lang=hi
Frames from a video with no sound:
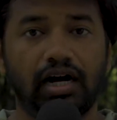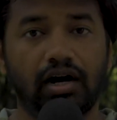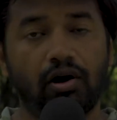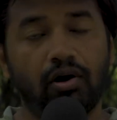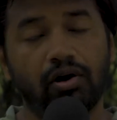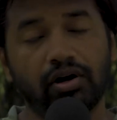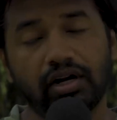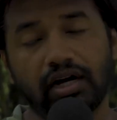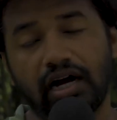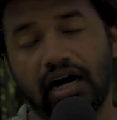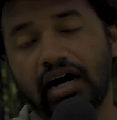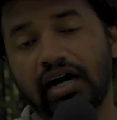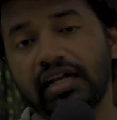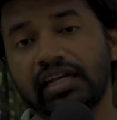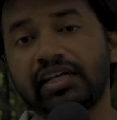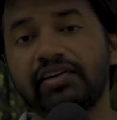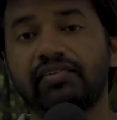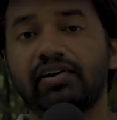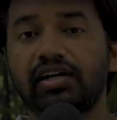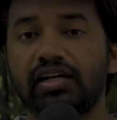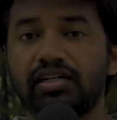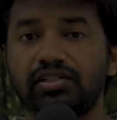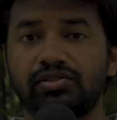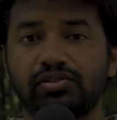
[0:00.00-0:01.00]
और आने
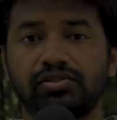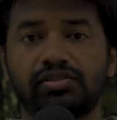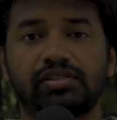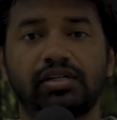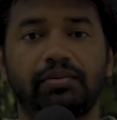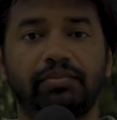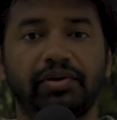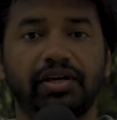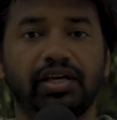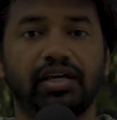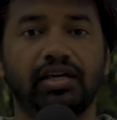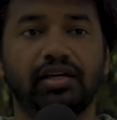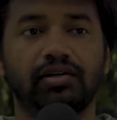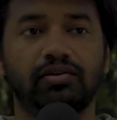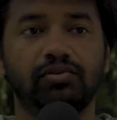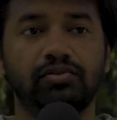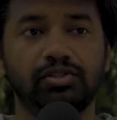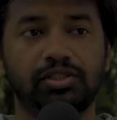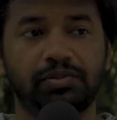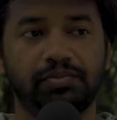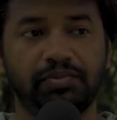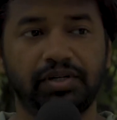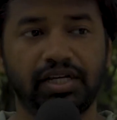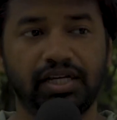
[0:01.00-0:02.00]
वाला जो समय है
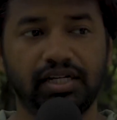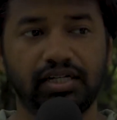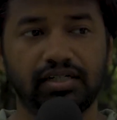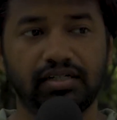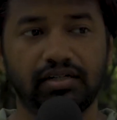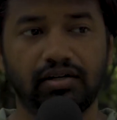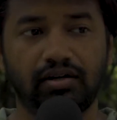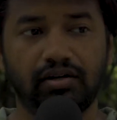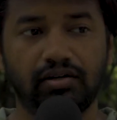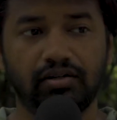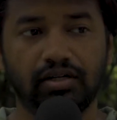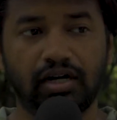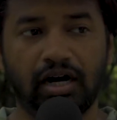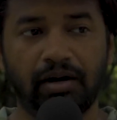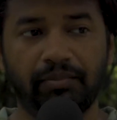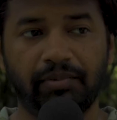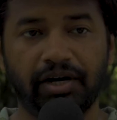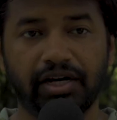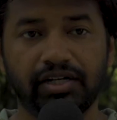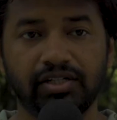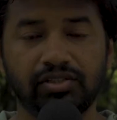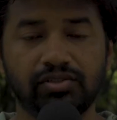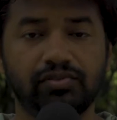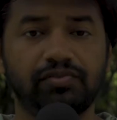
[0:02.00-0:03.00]
उसमें
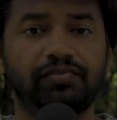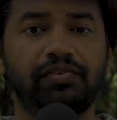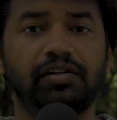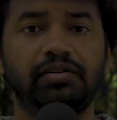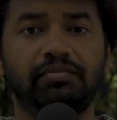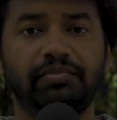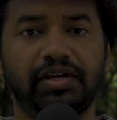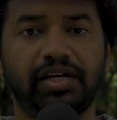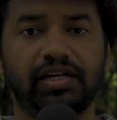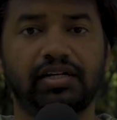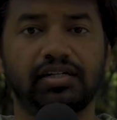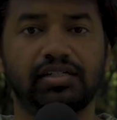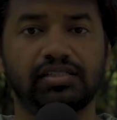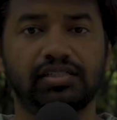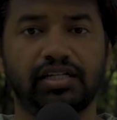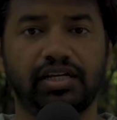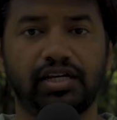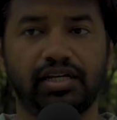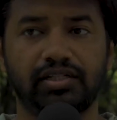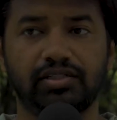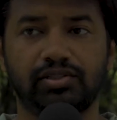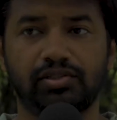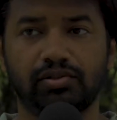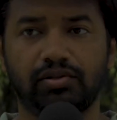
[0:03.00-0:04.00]
हमारे जो फिल्म मेकर्स
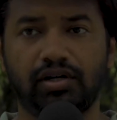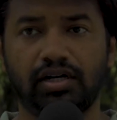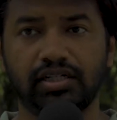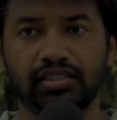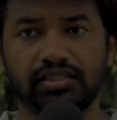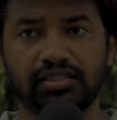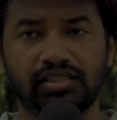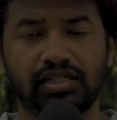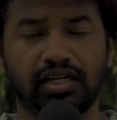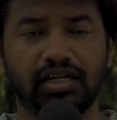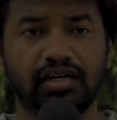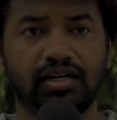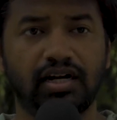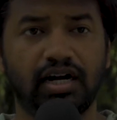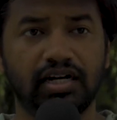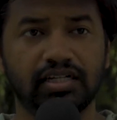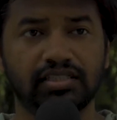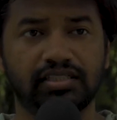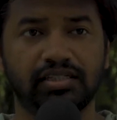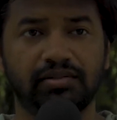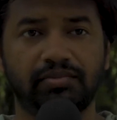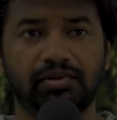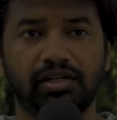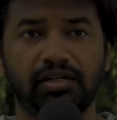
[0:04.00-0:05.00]
हैं जो अच्छे
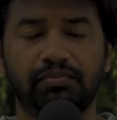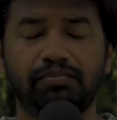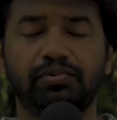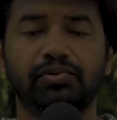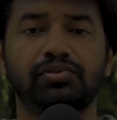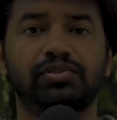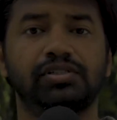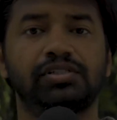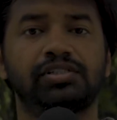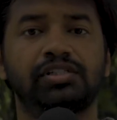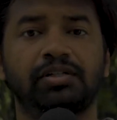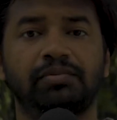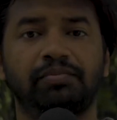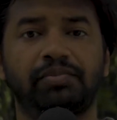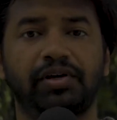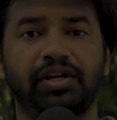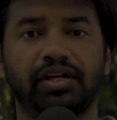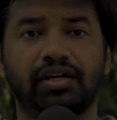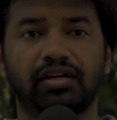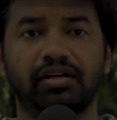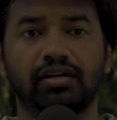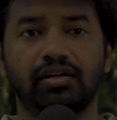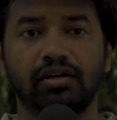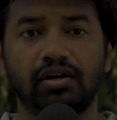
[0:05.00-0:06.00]
खासे मतलब पोजीशन पर
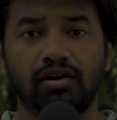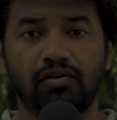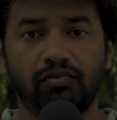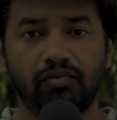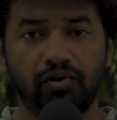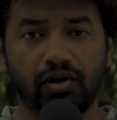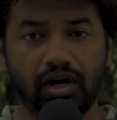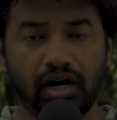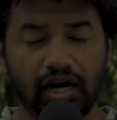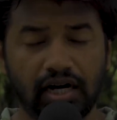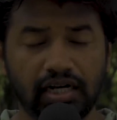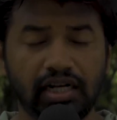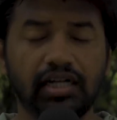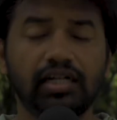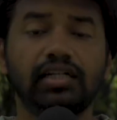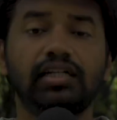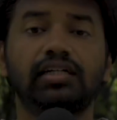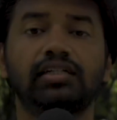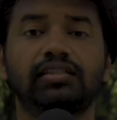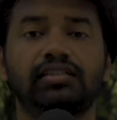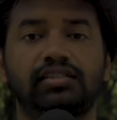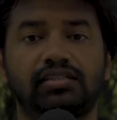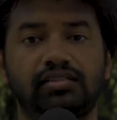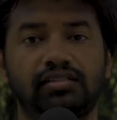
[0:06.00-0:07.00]
हैं वो अलग
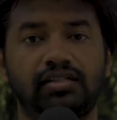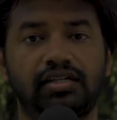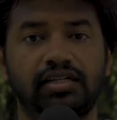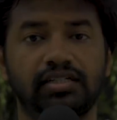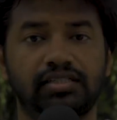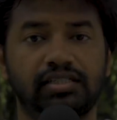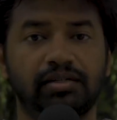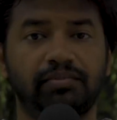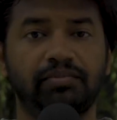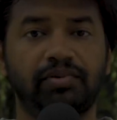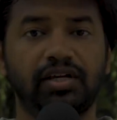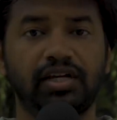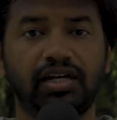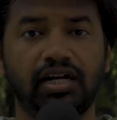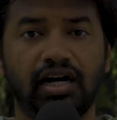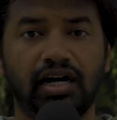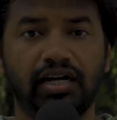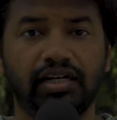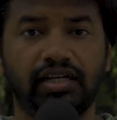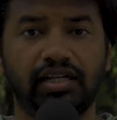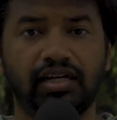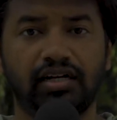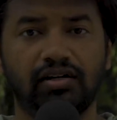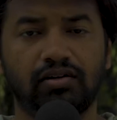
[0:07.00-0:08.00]
अलग किस्म की
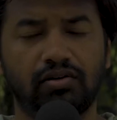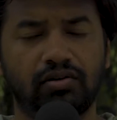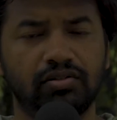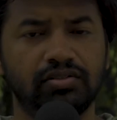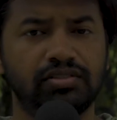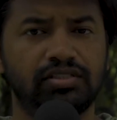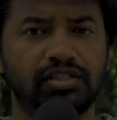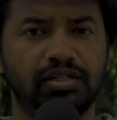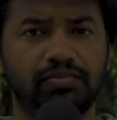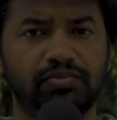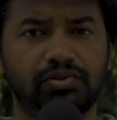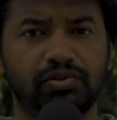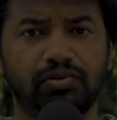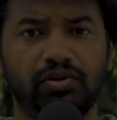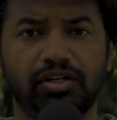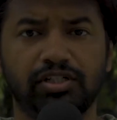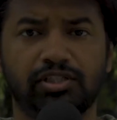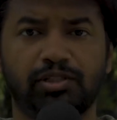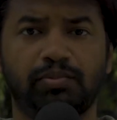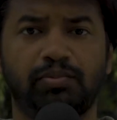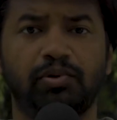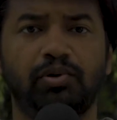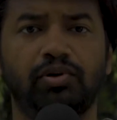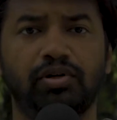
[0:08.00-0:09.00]
कहानियाँ कॉन्सेप्ट को
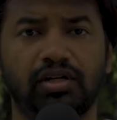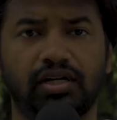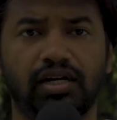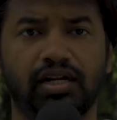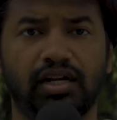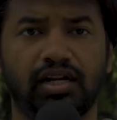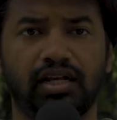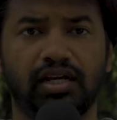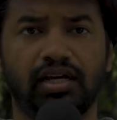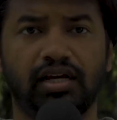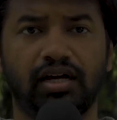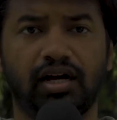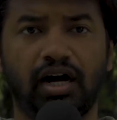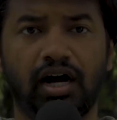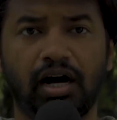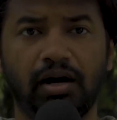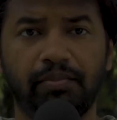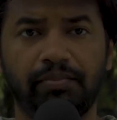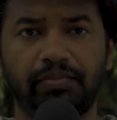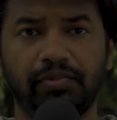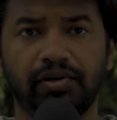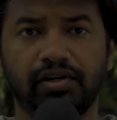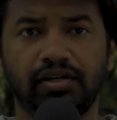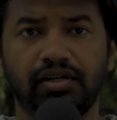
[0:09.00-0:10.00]
एक्सप्लोर कर रहे हैं
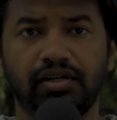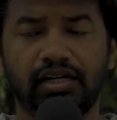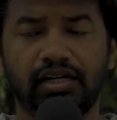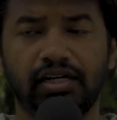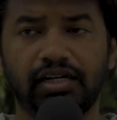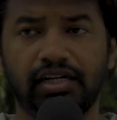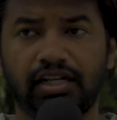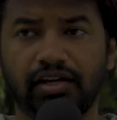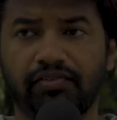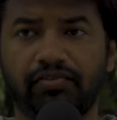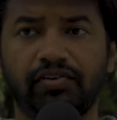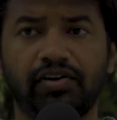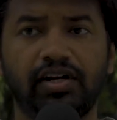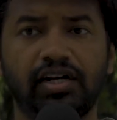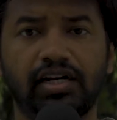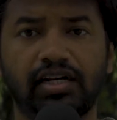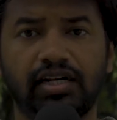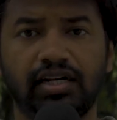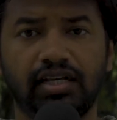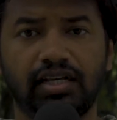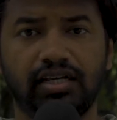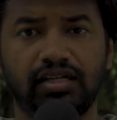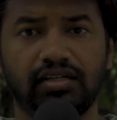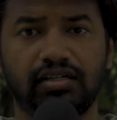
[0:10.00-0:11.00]
आप
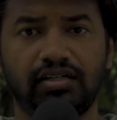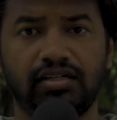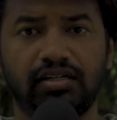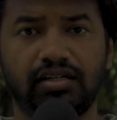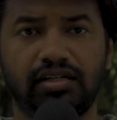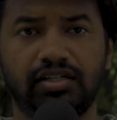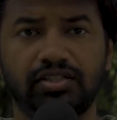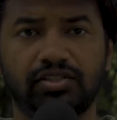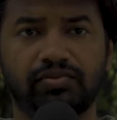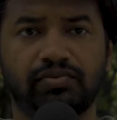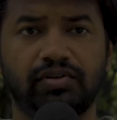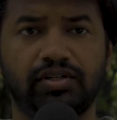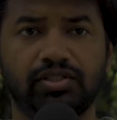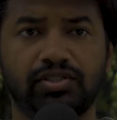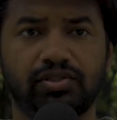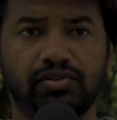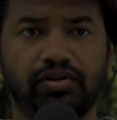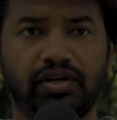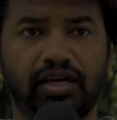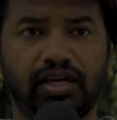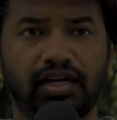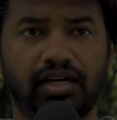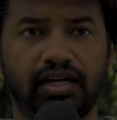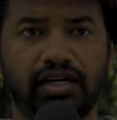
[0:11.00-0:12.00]
डेफिनेटली इस वक्त जो
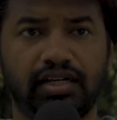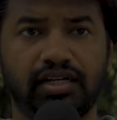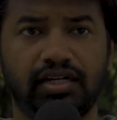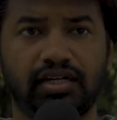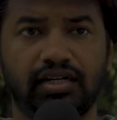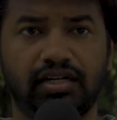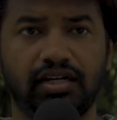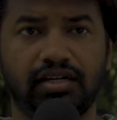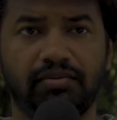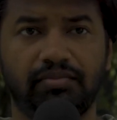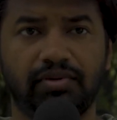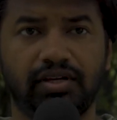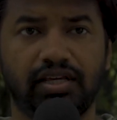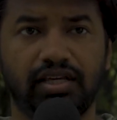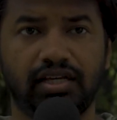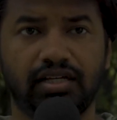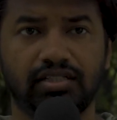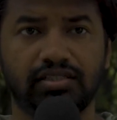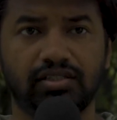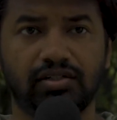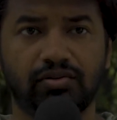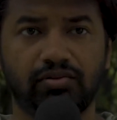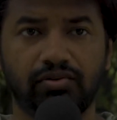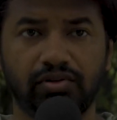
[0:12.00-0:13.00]
है कहीं ना कहीं मैं
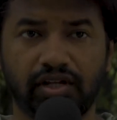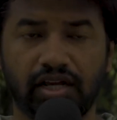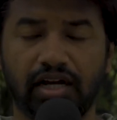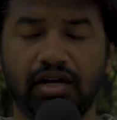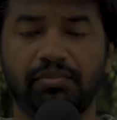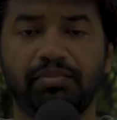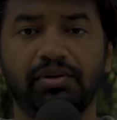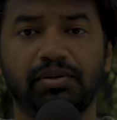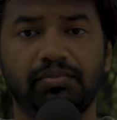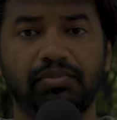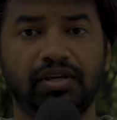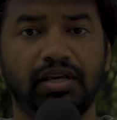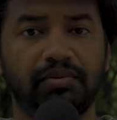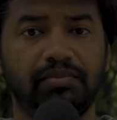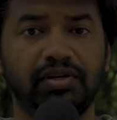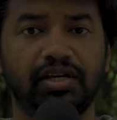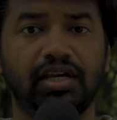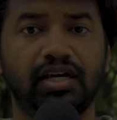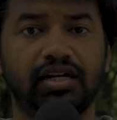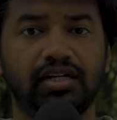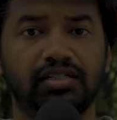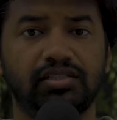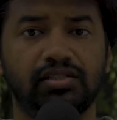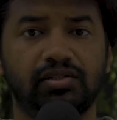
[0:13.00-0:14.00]
ये ज़रूर यहाँ पे ये भी
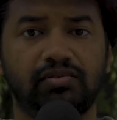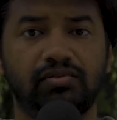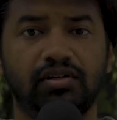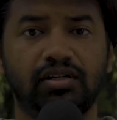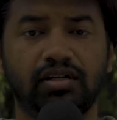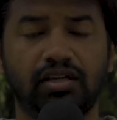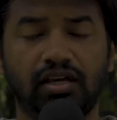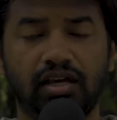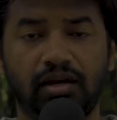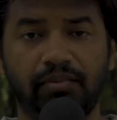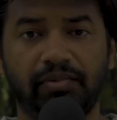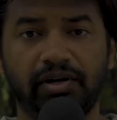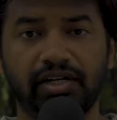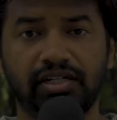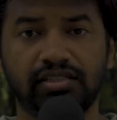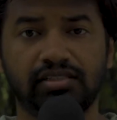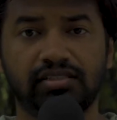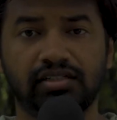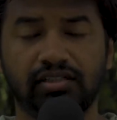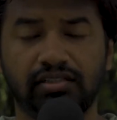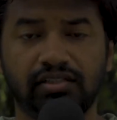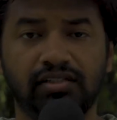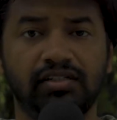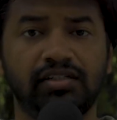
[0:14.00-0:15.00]
कहना चाहूँगा कि हमारे
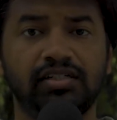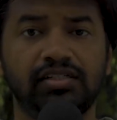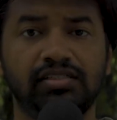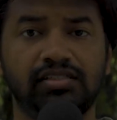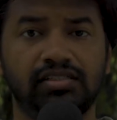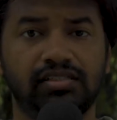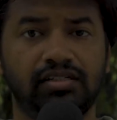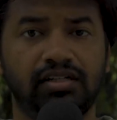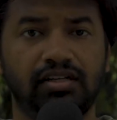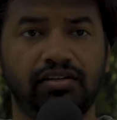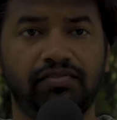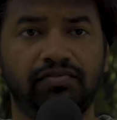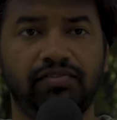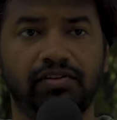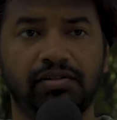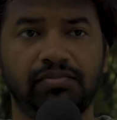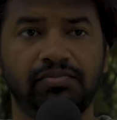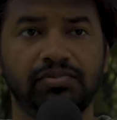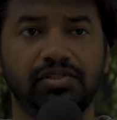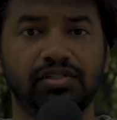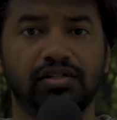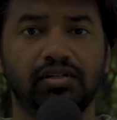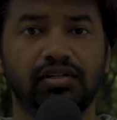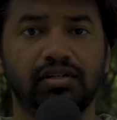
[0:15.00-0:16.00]
सदर्न रीजन की
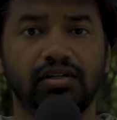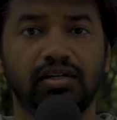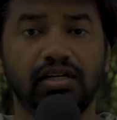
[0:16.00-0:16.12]
फिल्म्स